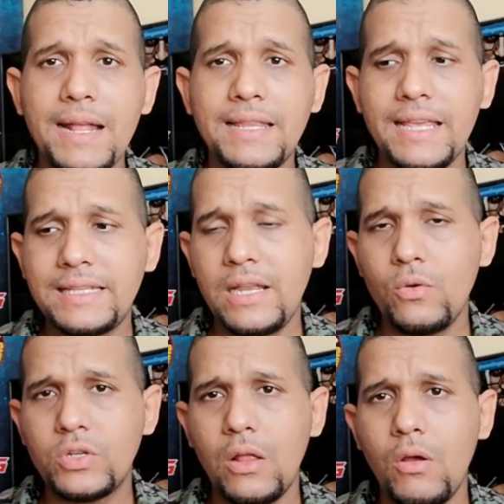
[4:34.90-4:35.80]
de este
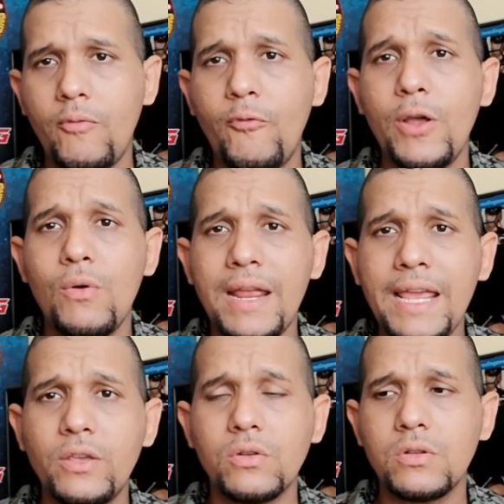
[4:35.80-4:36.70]
luchador fueron
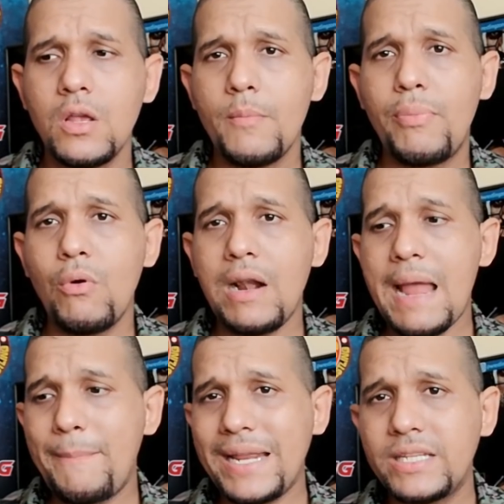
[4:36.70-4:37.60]
ellos, por
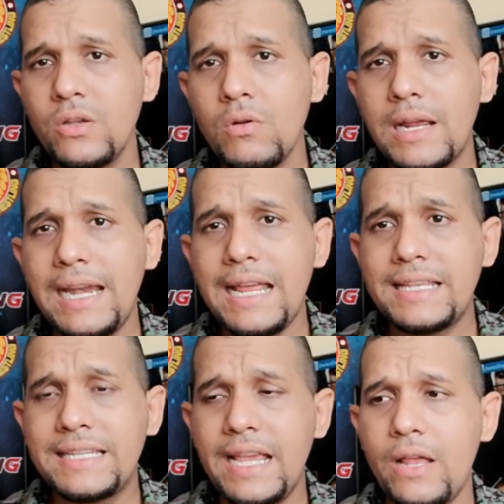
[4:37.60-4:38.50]
la presión que le
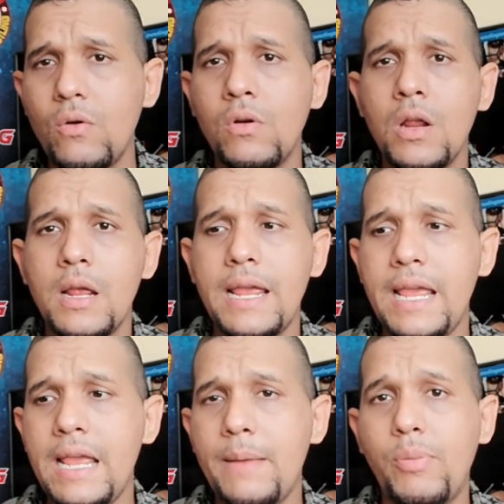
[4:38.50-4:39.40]
hicieron,
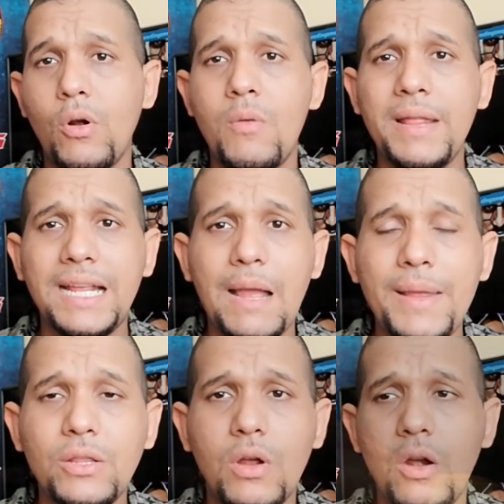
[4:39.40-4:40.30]
eh, por los
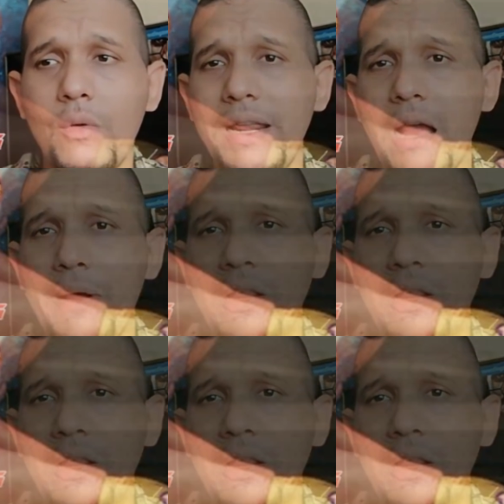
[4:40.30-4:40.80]
medicamentos que lo obligaban